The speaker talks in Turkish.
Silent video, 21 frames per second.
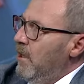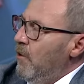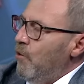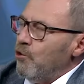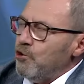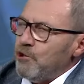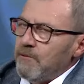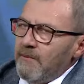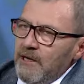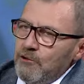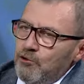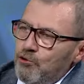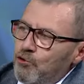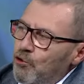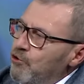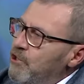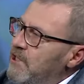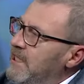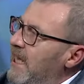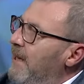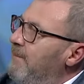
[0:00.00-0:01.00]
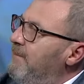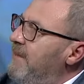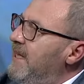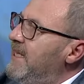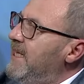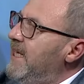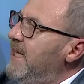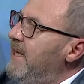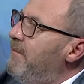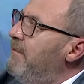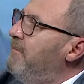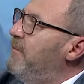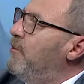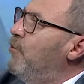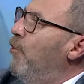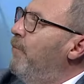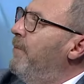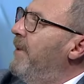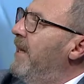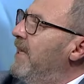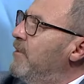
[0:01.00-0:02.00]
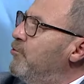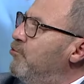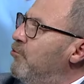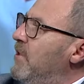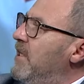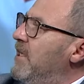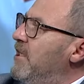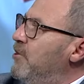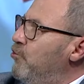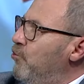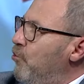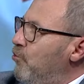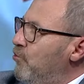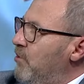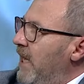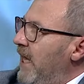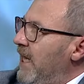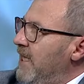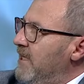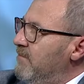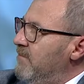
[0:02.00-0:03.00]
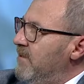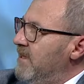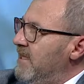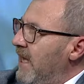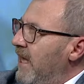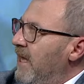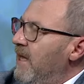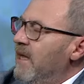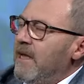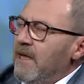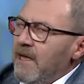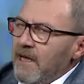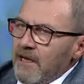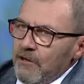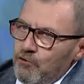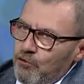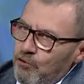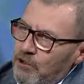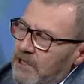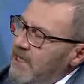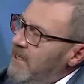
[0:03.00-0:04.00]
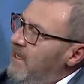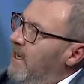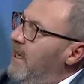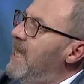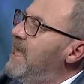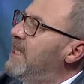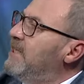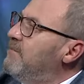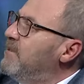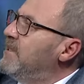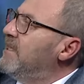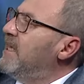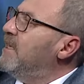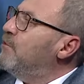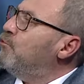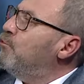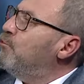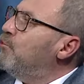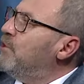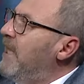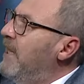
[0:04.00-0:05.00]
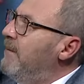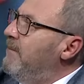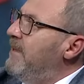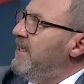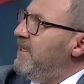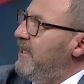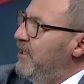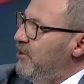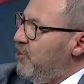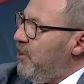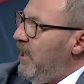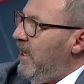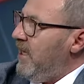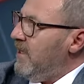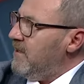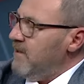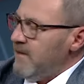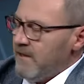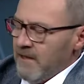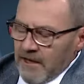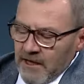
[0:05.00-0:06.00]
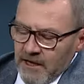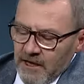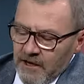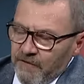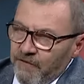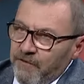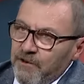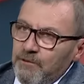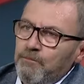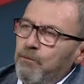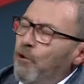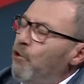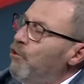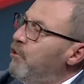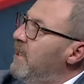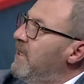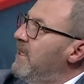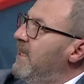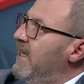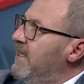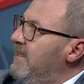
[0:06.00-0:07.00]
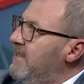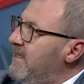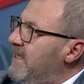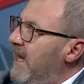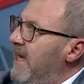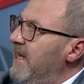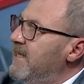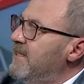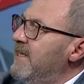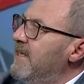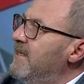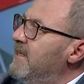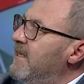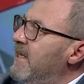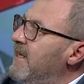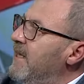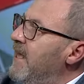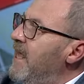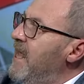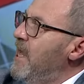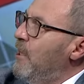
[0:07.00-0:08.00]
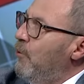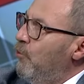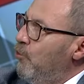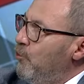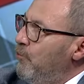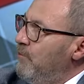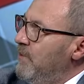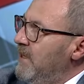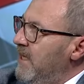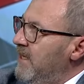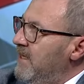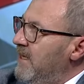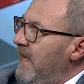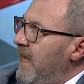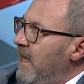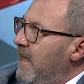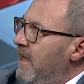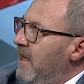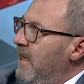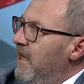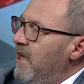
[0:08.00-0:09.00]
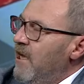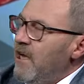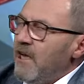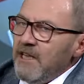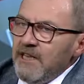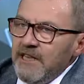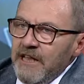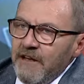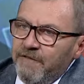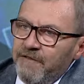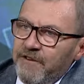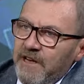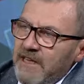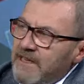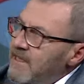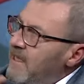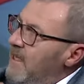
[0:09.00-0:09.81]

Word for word: O zaman sosyal medya gibi bir operasyon aracı yoktu hayatımızda. Türkiye'de hayatımızdan sosyal medyayı çıkartın. Futbolda da, siyasette de, ekonomide de nefret